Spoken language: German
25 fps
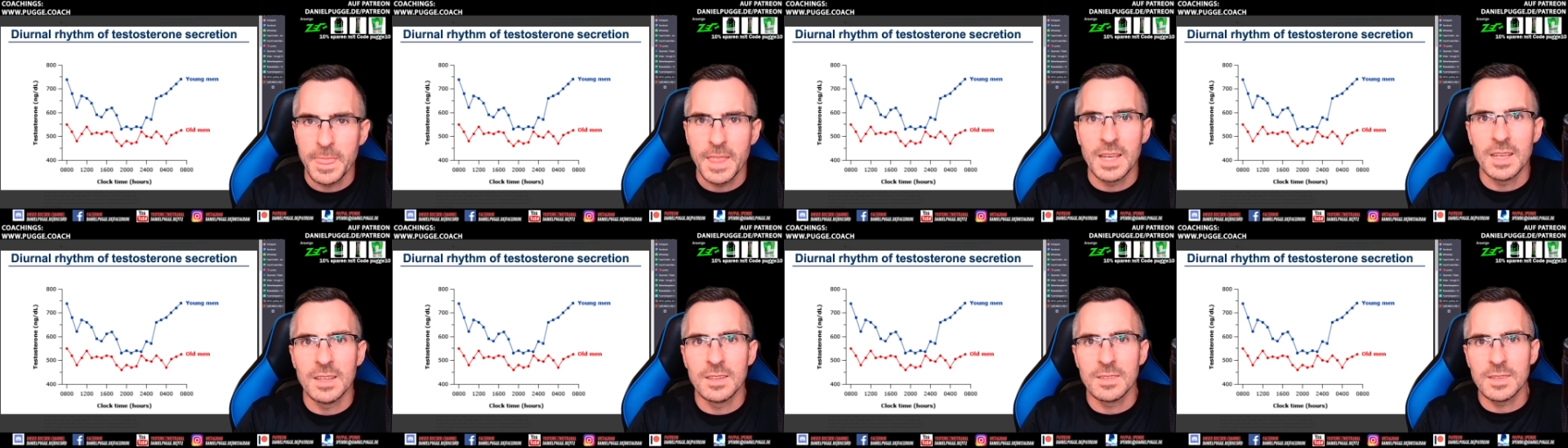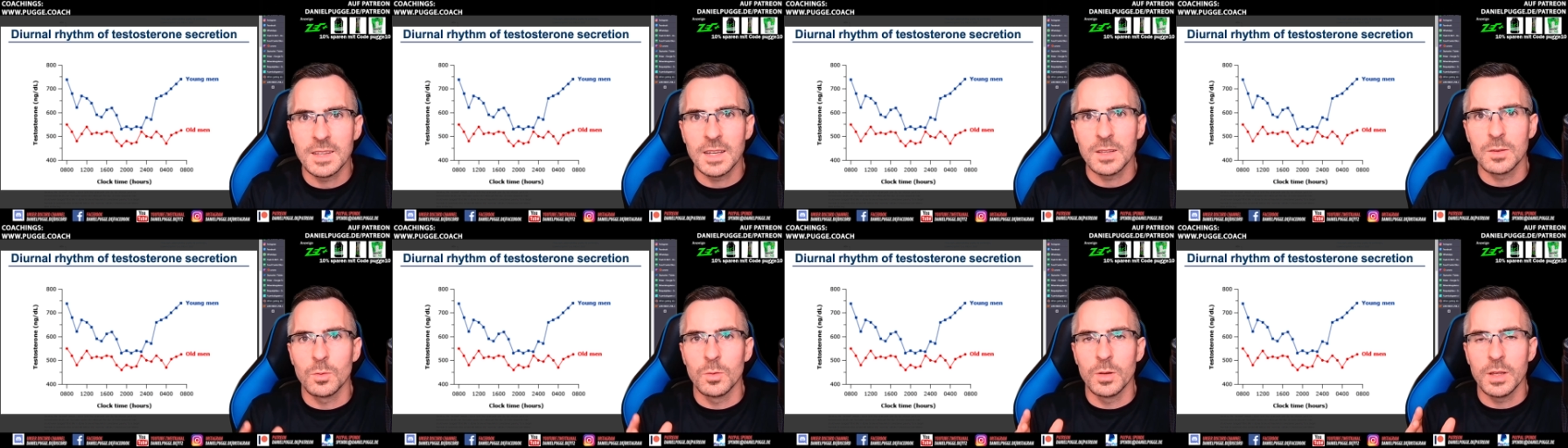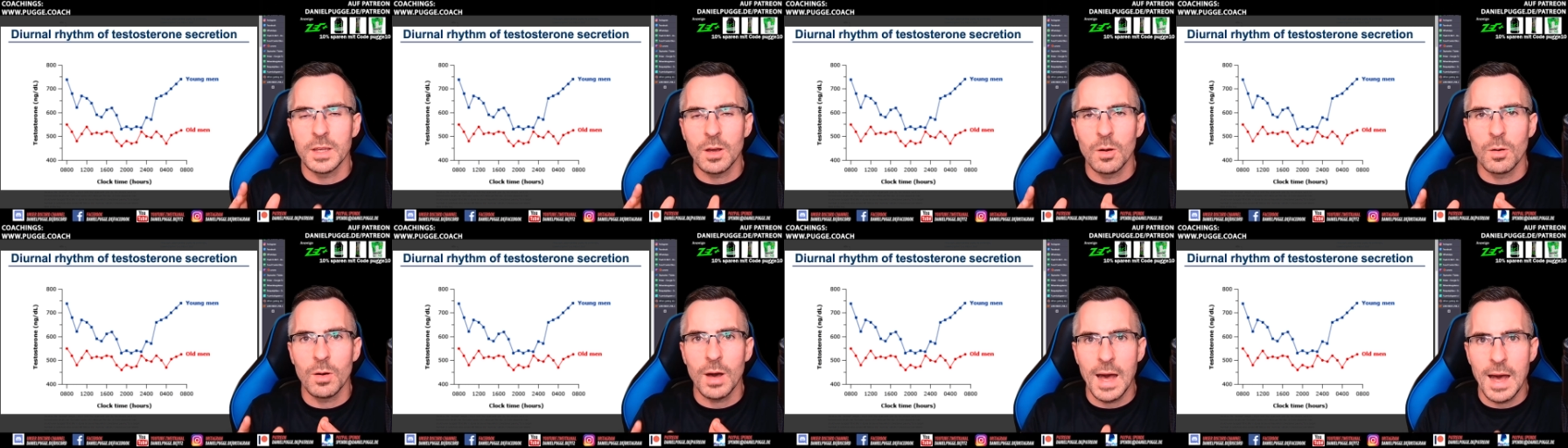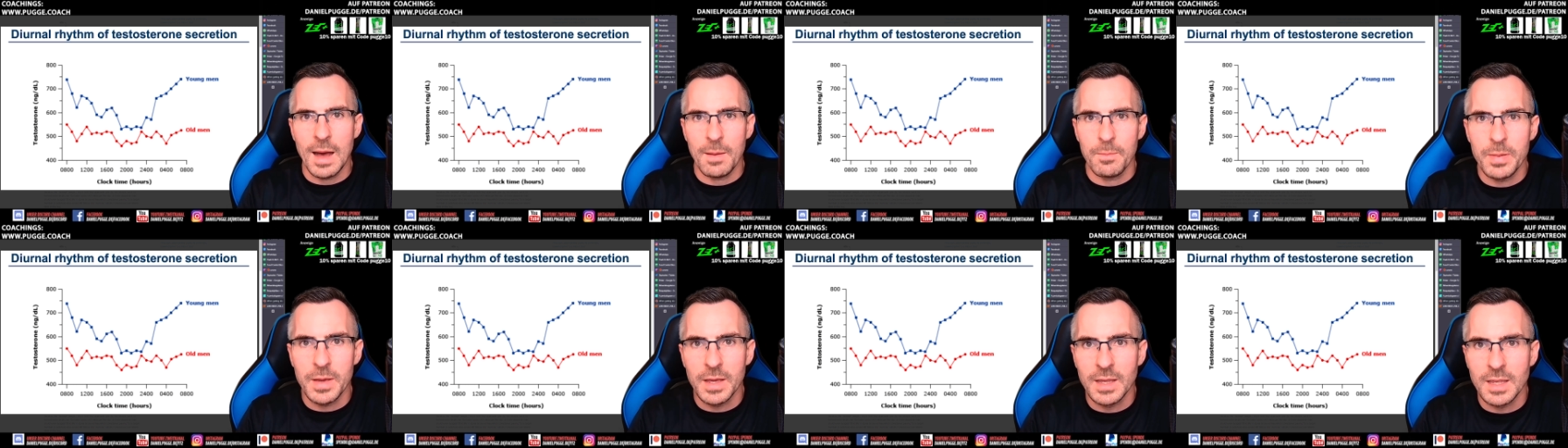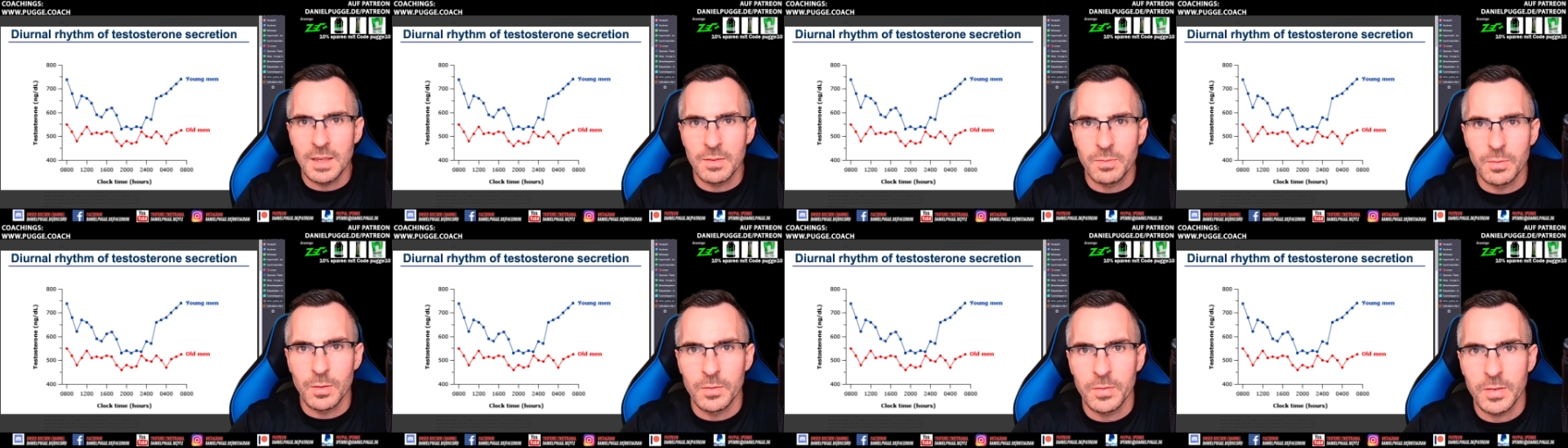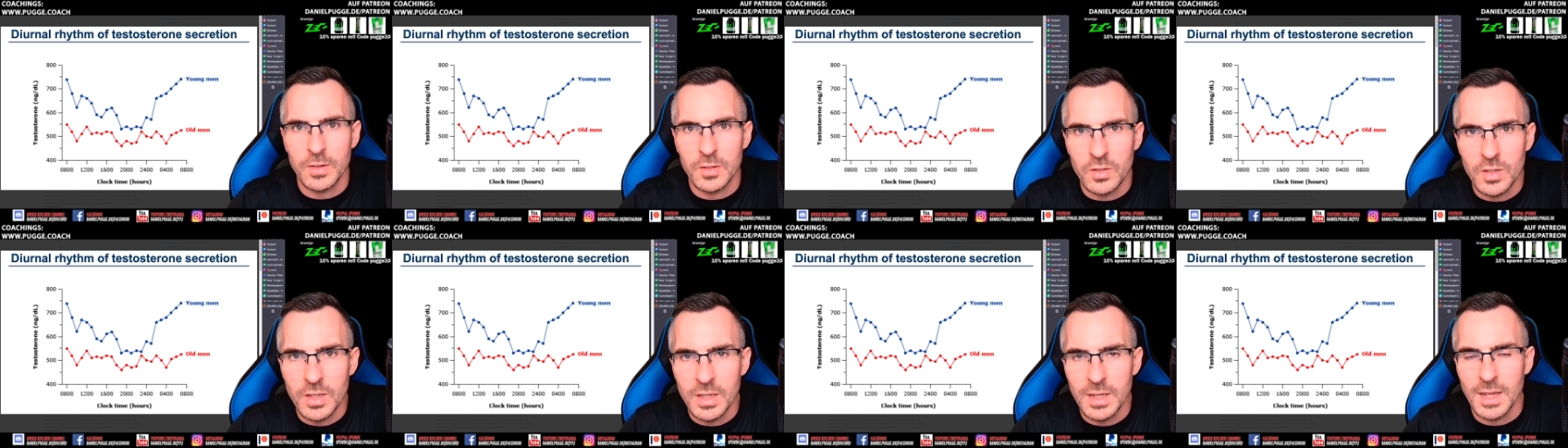Ist natürlich auch abhängig von
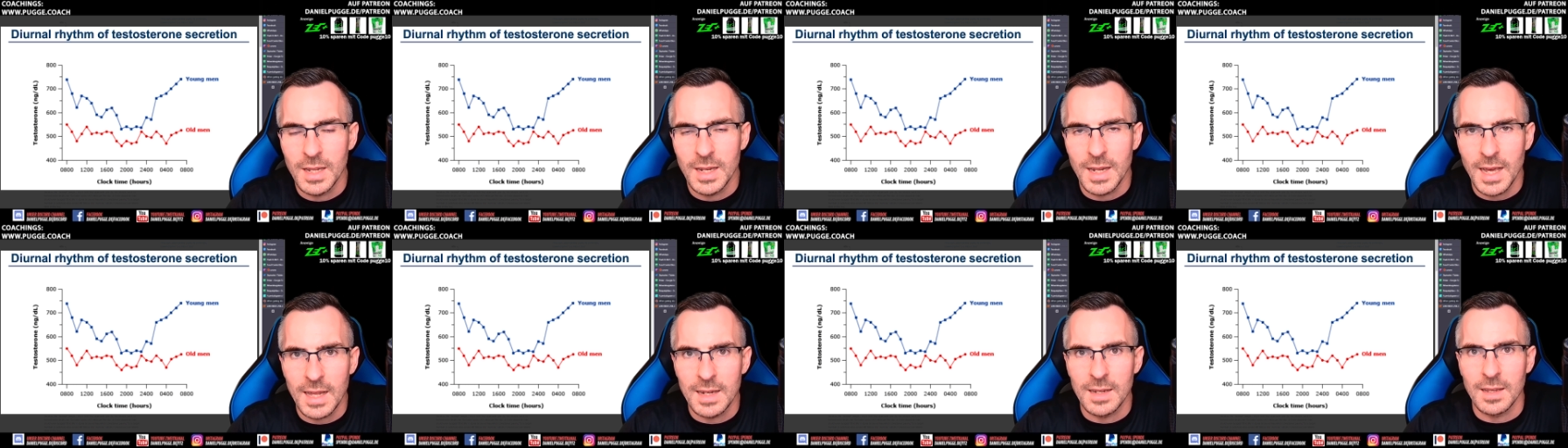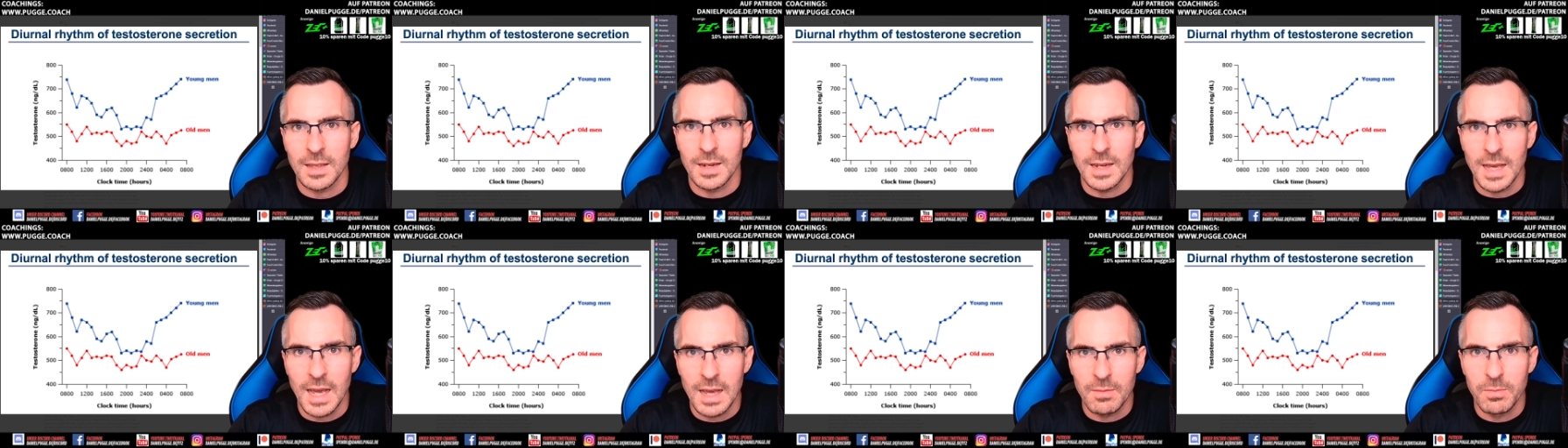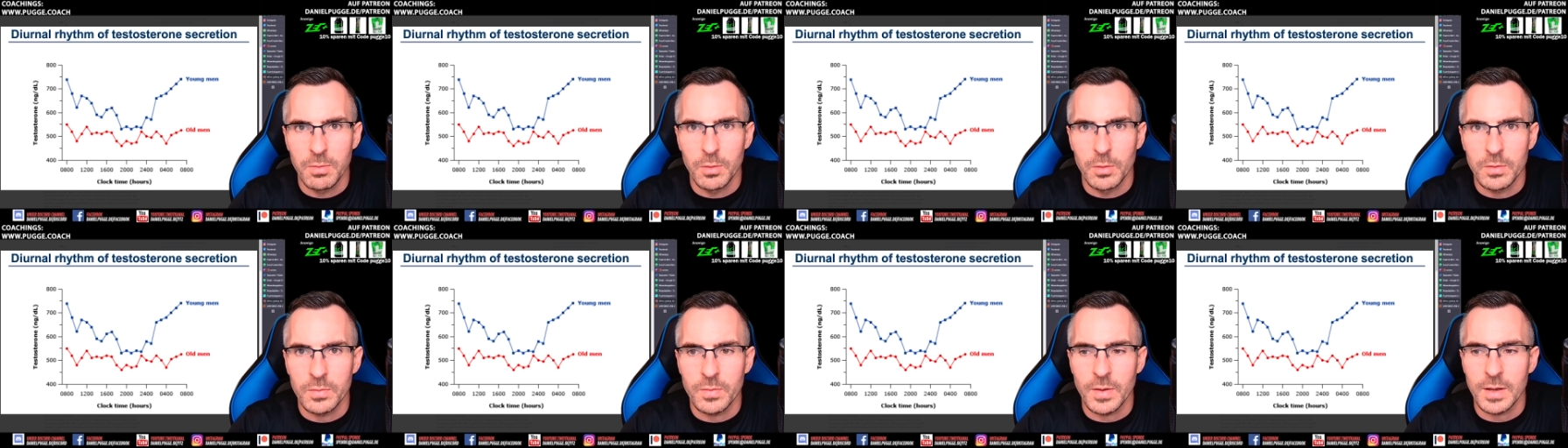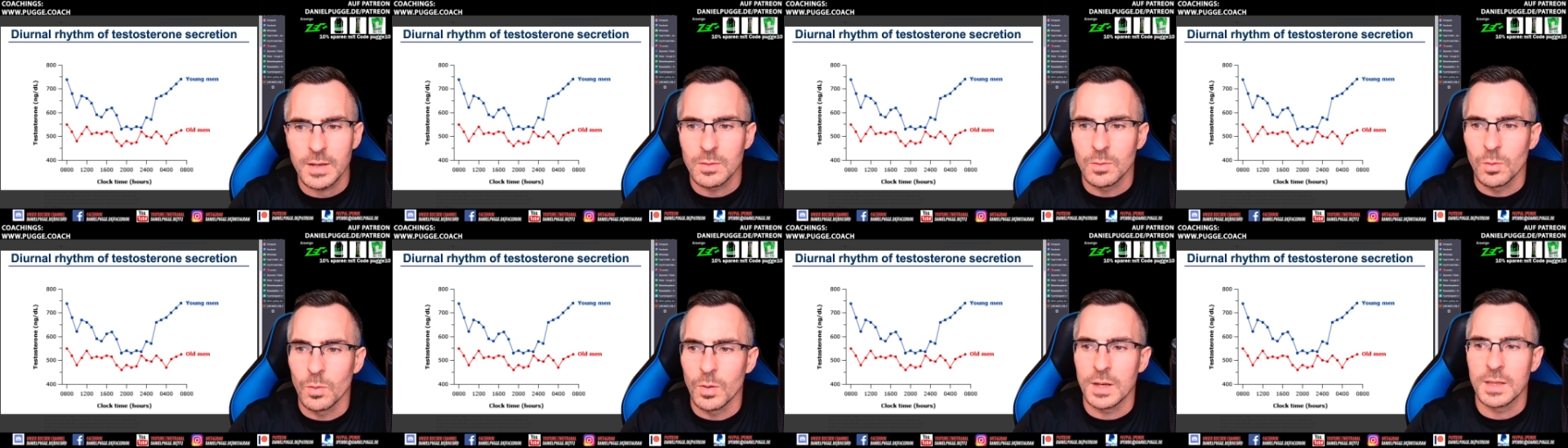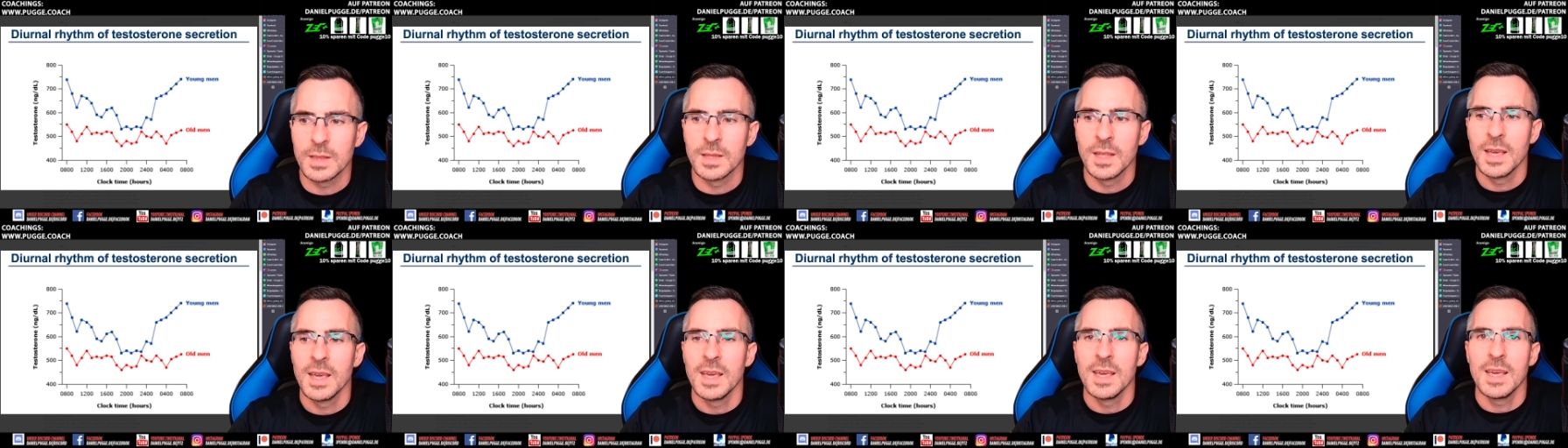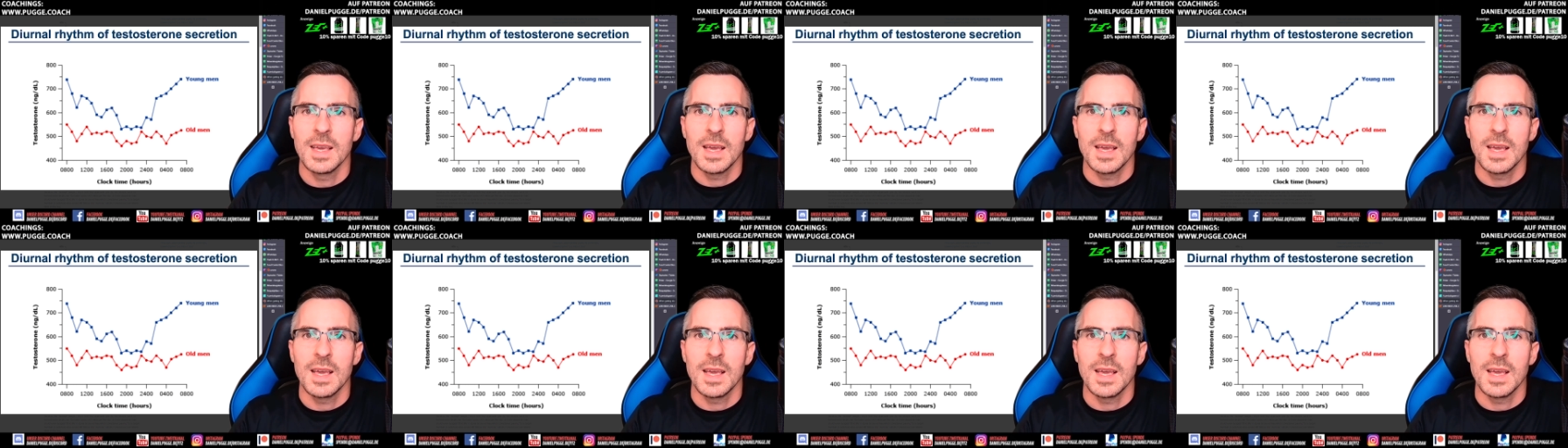verschiedenen anderen Einflussfaktoren.